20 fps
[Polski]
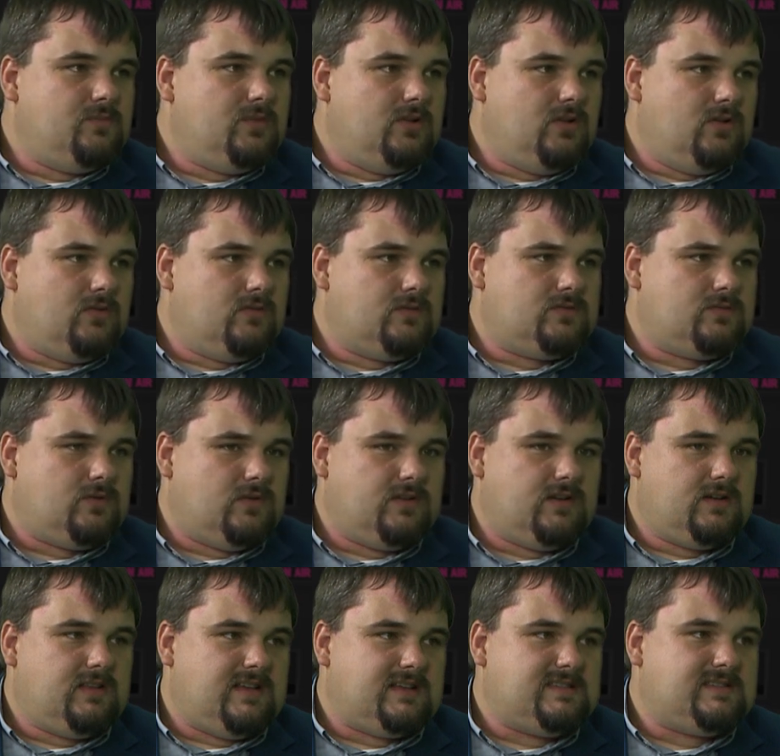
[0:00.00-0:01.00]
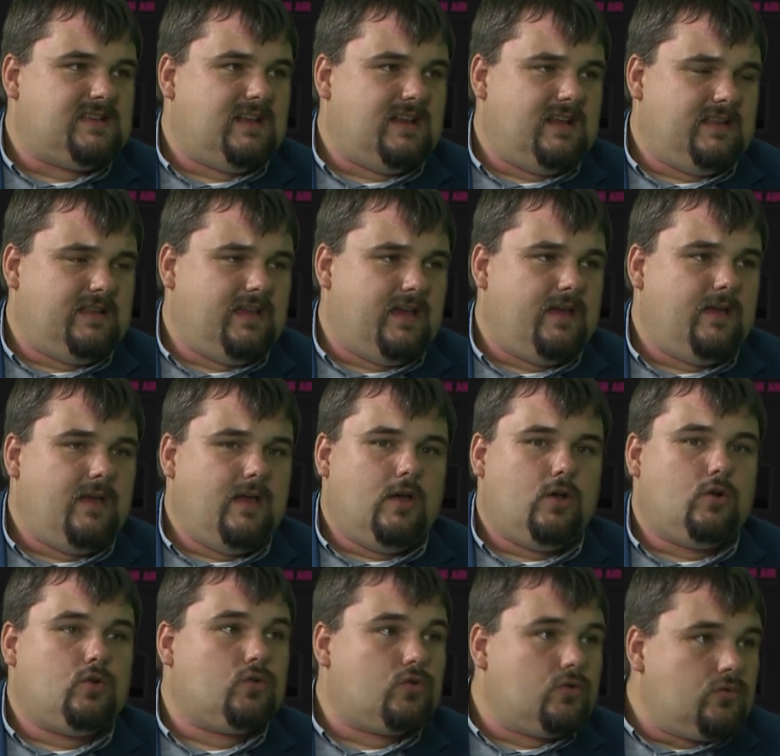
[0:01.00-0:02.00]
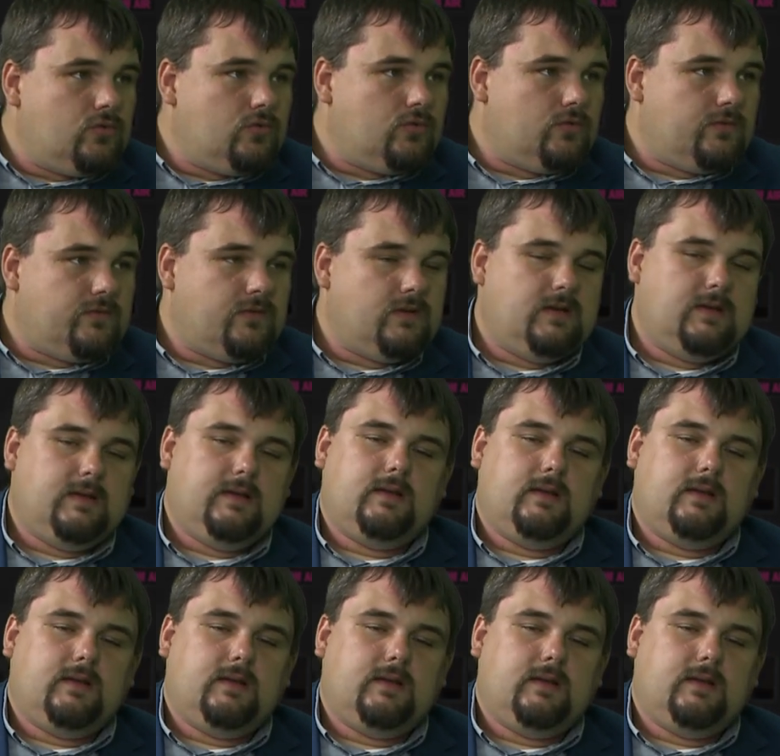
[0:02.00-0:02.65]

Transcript: milionów złotych na scalenie gruntów.